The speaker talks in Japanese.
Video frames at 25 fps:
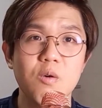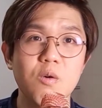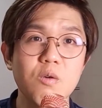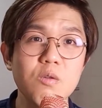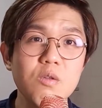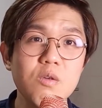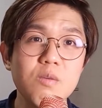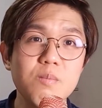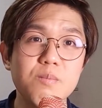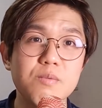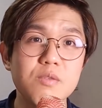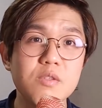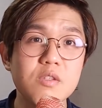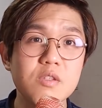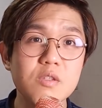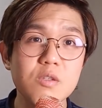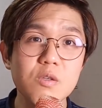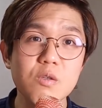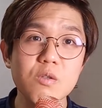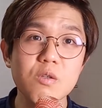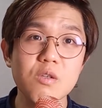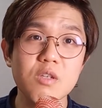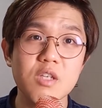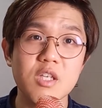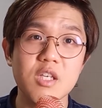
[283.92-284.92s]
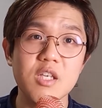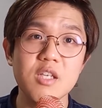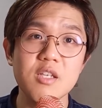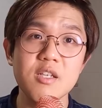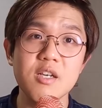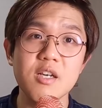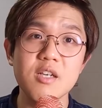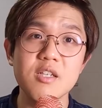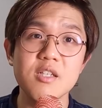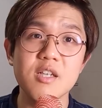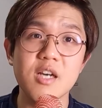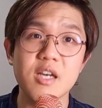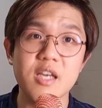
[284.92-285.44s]
この仏像の金
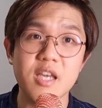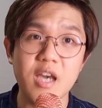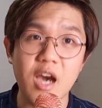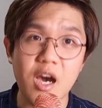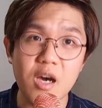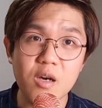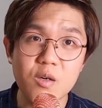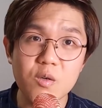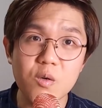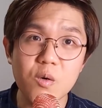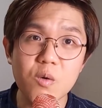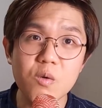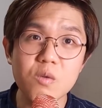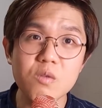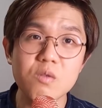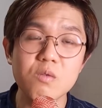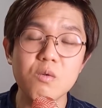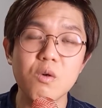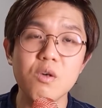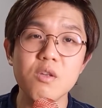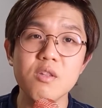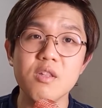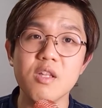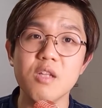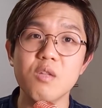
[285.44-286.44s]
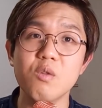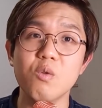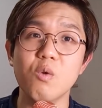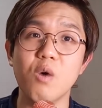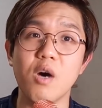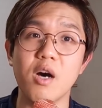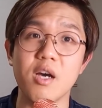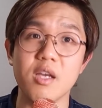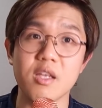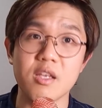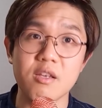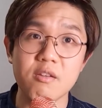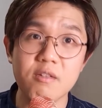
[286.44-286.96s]
額が100億ウォンだと
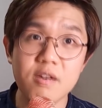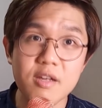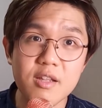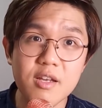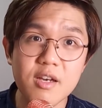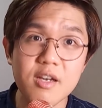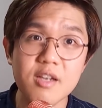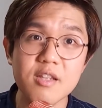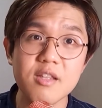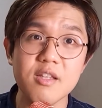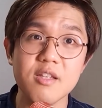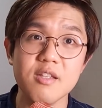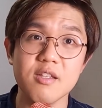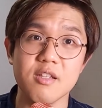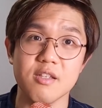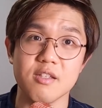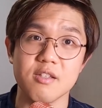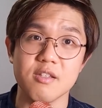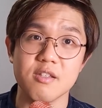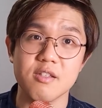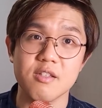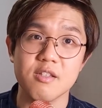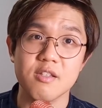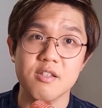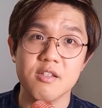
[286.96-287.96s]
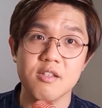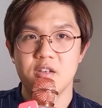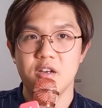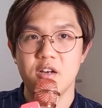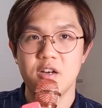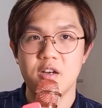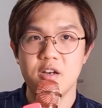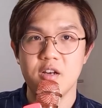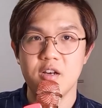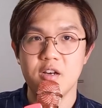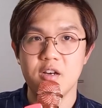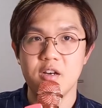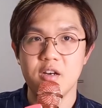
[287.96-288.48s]
は言わなかったんです。
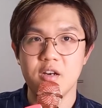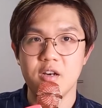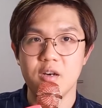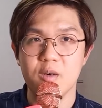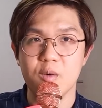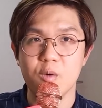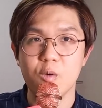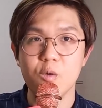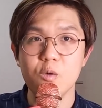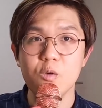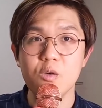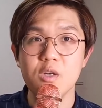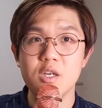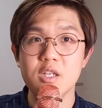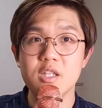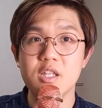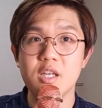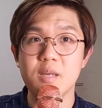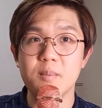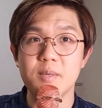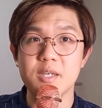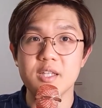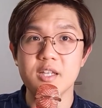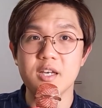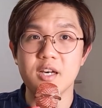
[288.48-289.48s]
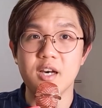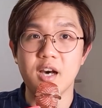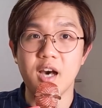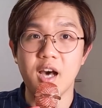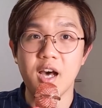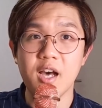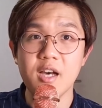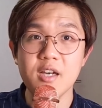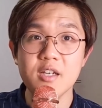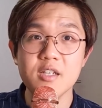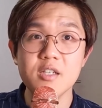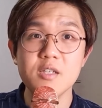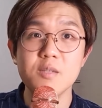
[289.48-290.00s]
ああ、この方まだ
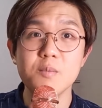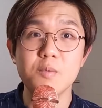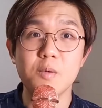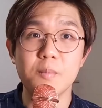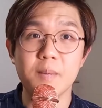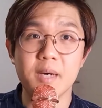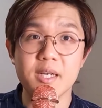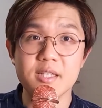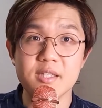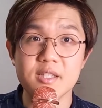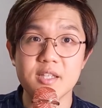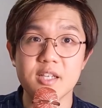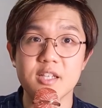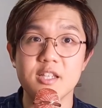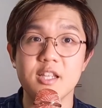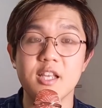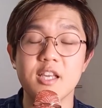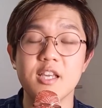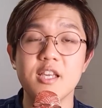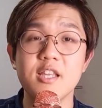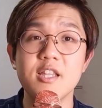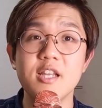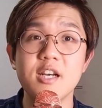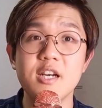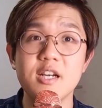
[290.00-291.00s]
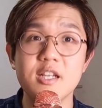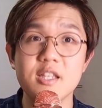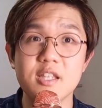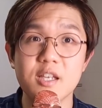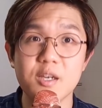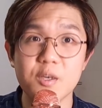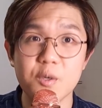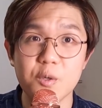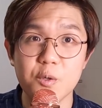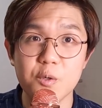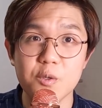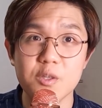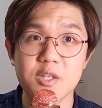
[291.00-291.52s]
ハングルもマスターできなかった
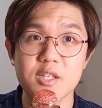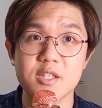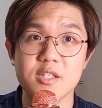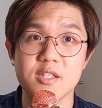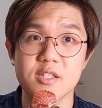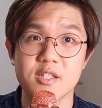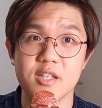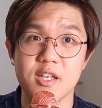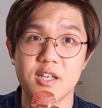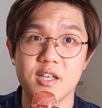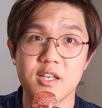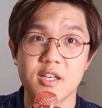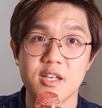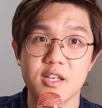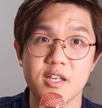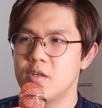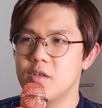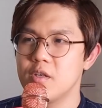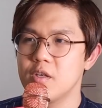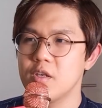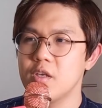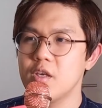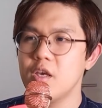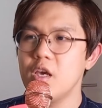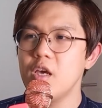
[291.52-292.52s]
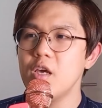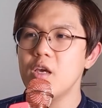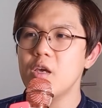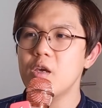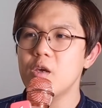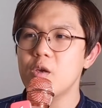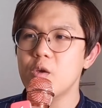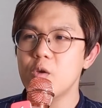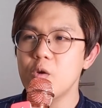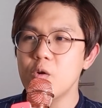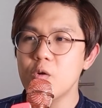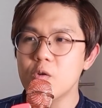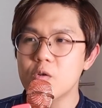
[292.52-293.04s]
ようですね。結
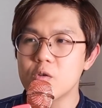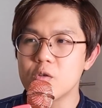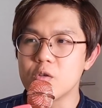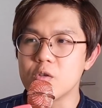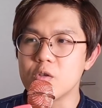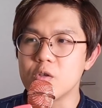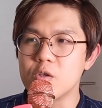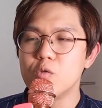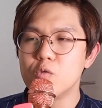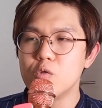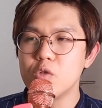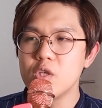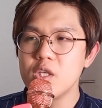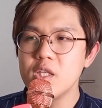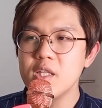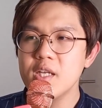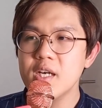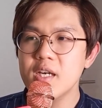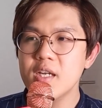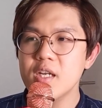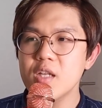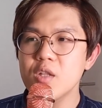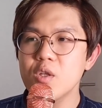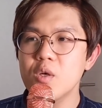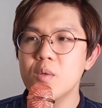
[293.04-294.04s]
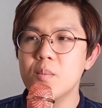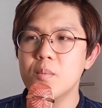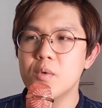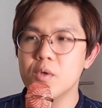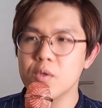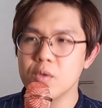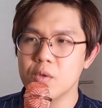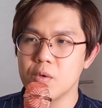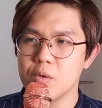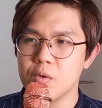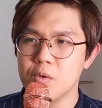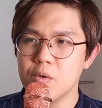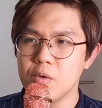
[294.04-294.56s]
局、売りならのも
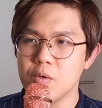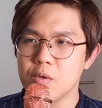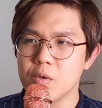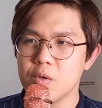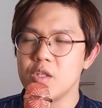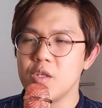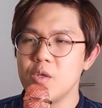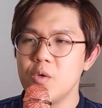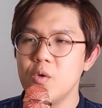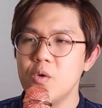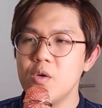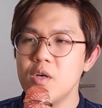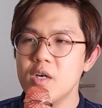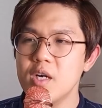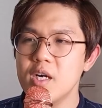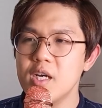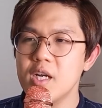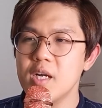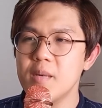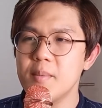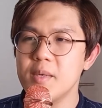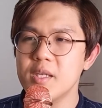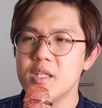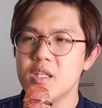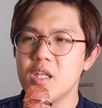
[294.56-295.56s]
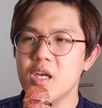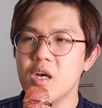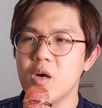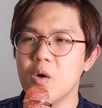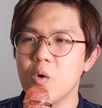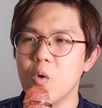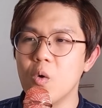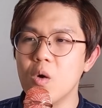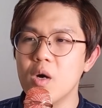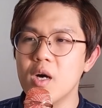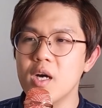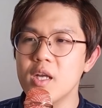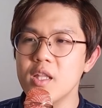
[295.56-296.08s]
のを日本からまた
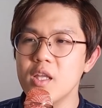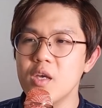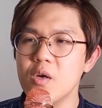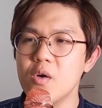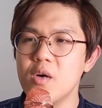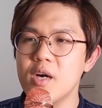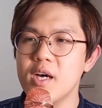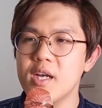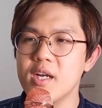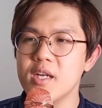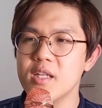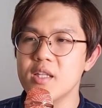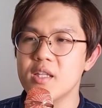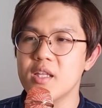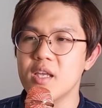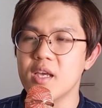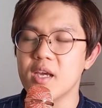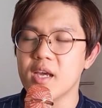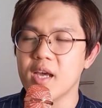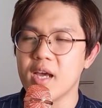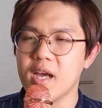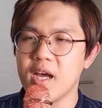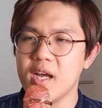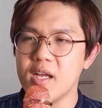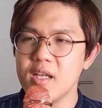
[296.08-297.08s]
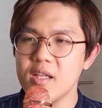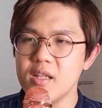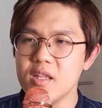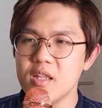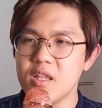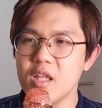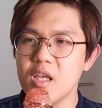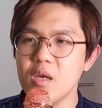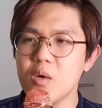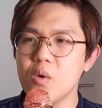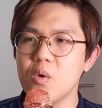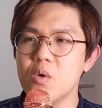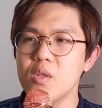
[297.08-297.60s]
お金を払って買っ
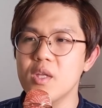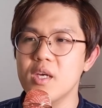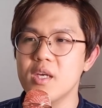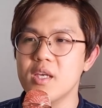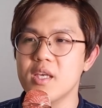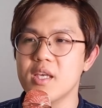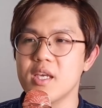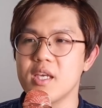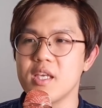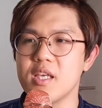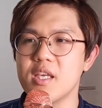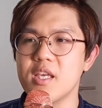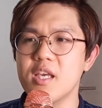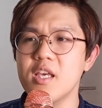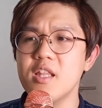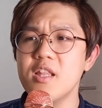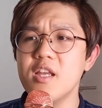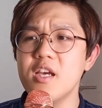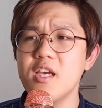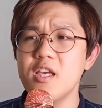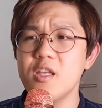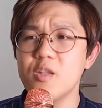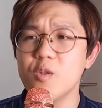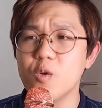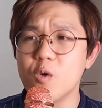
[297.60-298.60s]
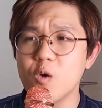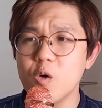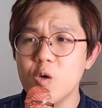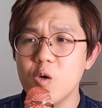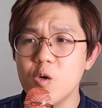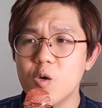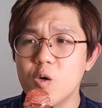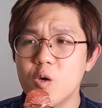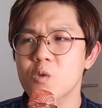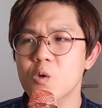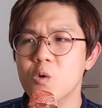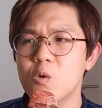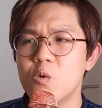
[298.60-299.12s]
てこなきゃいけないの
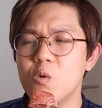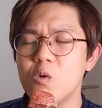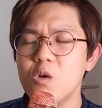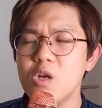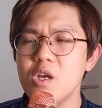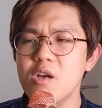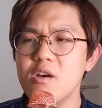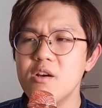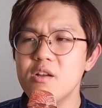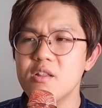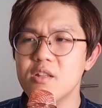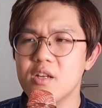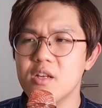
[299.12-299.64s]
これは